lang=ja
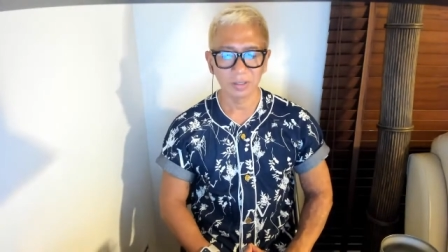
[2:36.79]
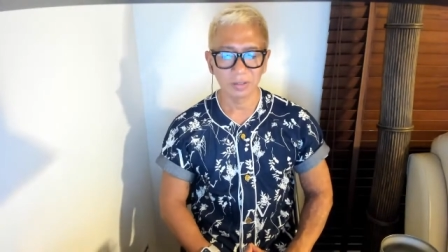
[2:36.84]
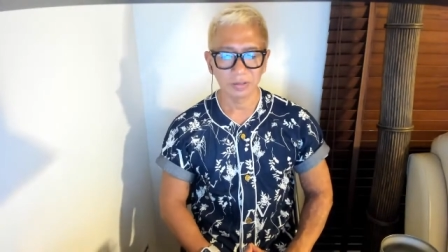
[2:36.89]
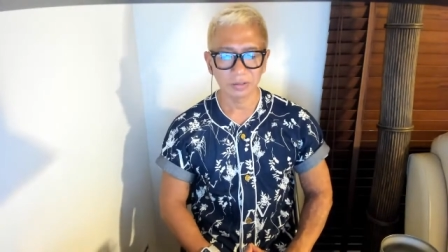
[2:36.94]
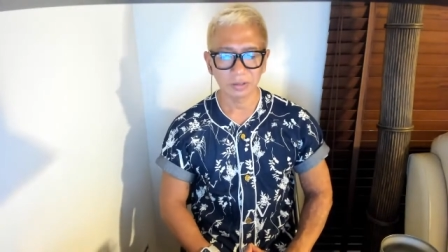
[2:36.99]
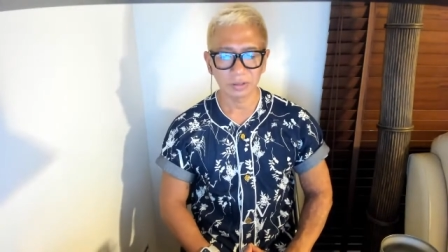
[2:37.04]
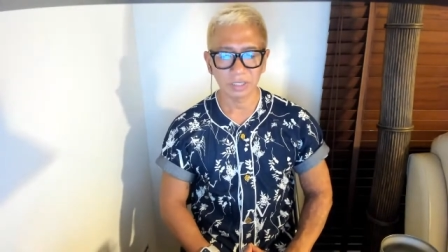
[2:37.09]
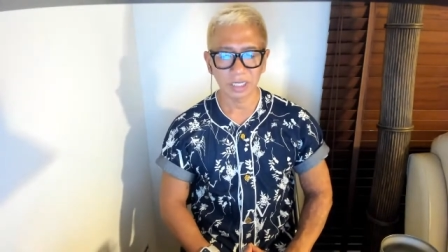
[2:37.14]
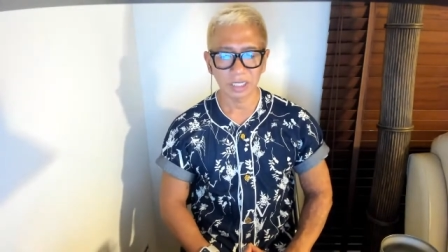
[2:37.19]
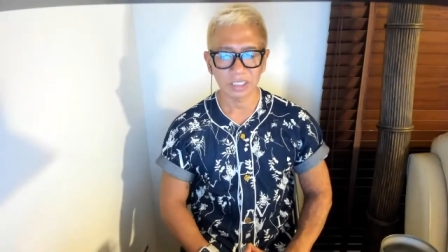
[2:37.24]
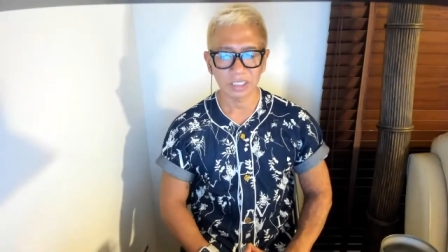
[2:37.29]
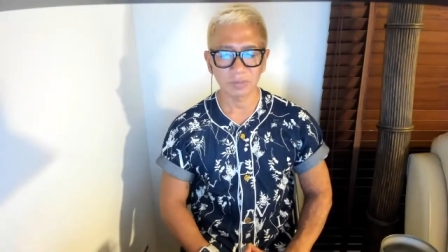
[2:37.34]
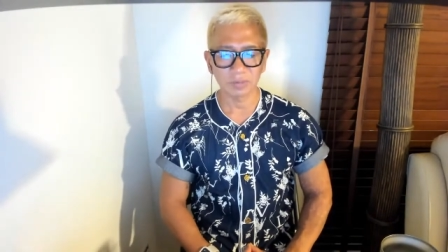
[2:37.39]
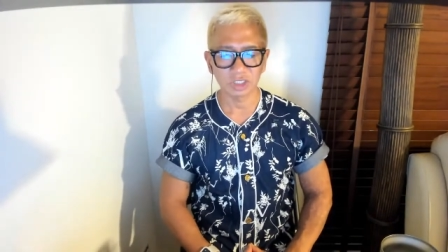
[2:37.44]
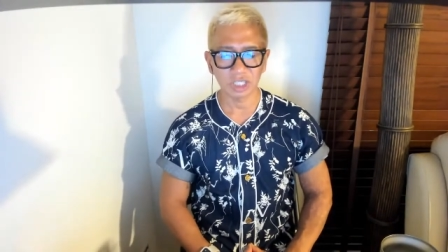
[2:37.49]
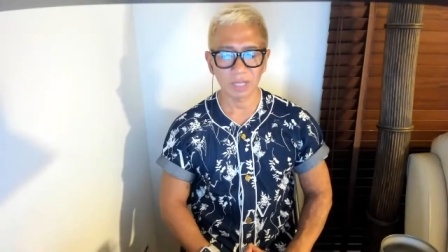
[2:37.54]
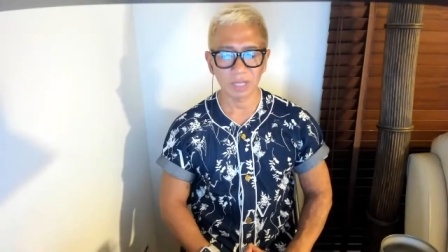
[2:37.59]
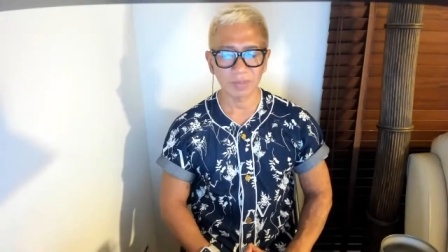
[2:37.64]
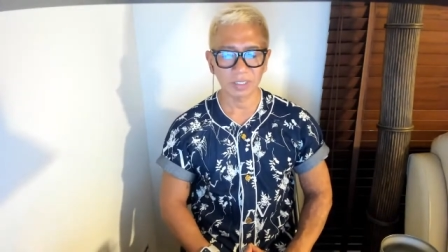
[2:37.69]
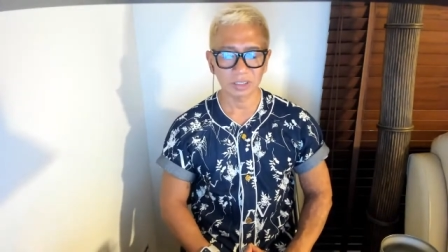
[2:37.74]
そういう話も
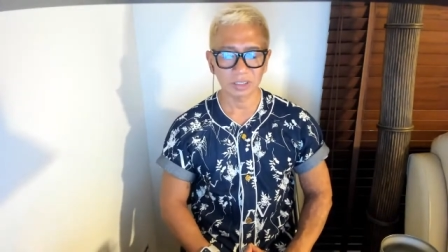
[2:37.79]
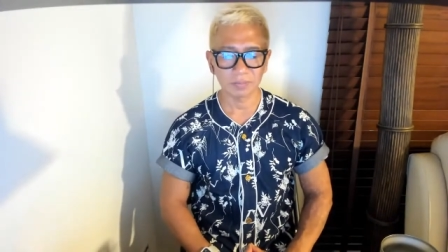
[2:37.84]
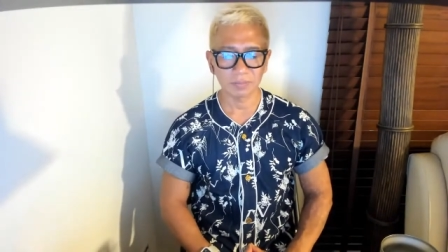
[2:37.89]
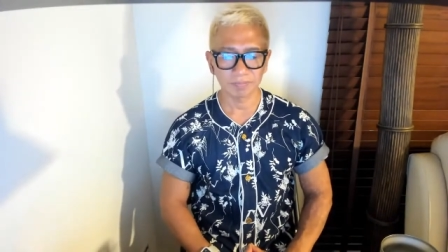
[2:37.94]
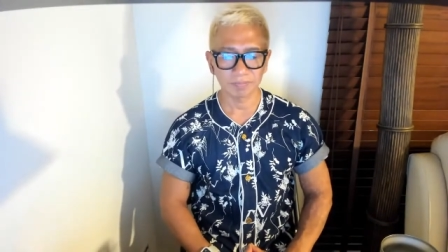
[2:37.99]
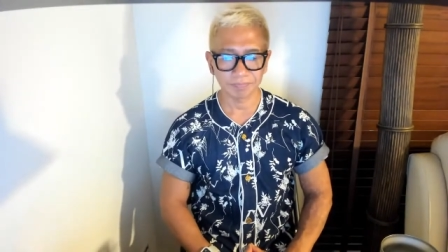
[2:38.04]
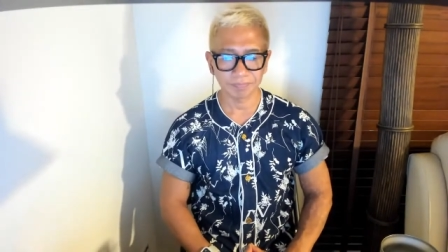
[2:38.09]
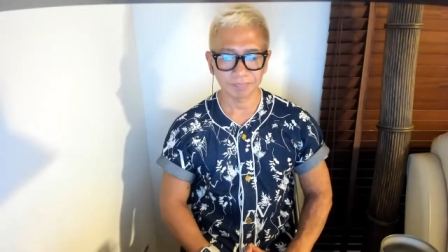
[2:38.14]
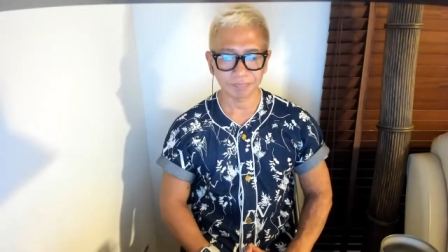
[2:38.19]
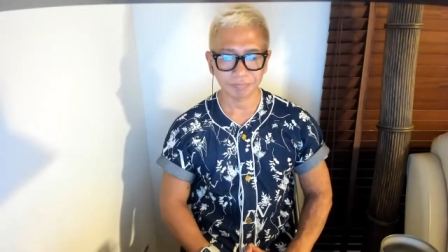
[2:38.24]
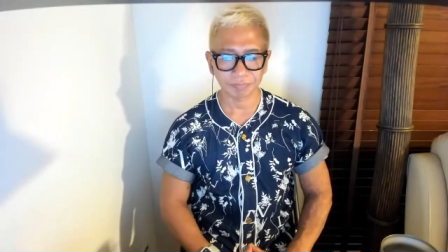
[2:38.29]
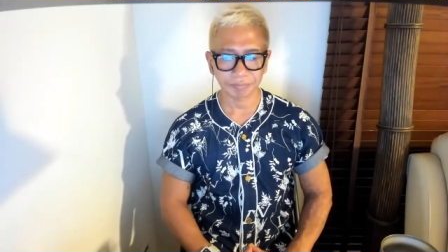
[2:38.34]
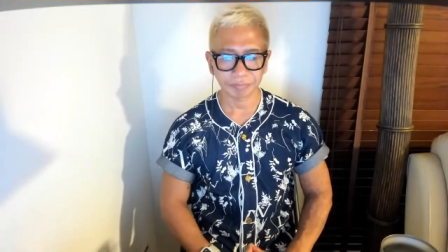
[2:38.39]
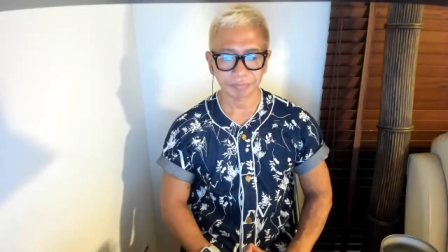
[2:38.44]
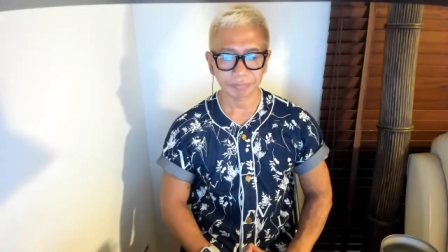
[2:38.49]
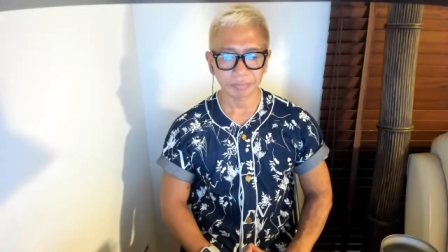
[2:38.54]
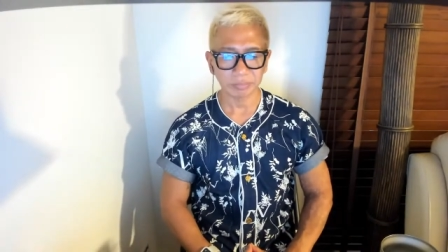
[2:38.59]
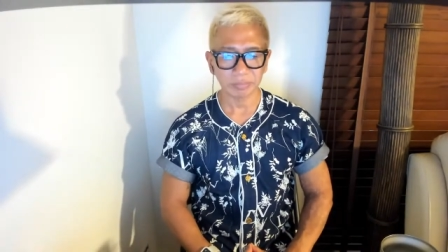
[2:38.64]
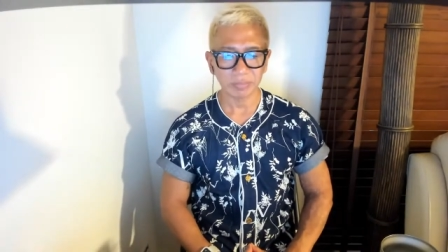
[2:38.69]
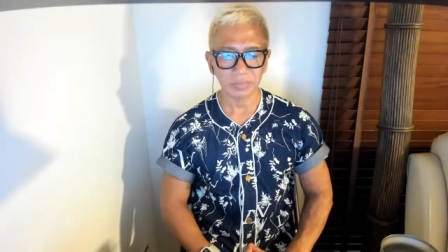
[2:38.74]
してます。
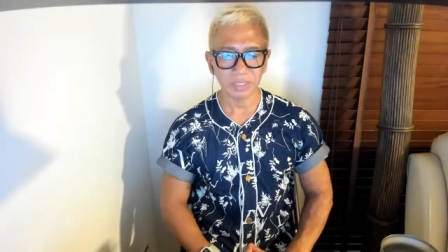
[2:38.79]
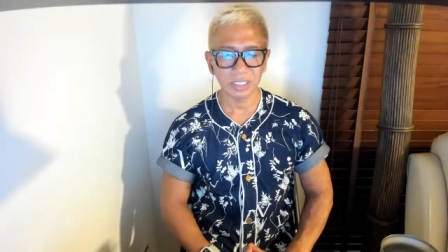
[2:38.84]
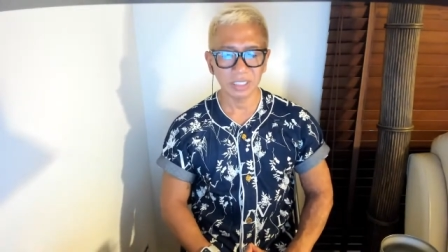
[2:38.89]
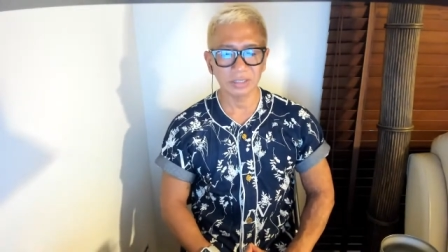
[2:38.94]
うん。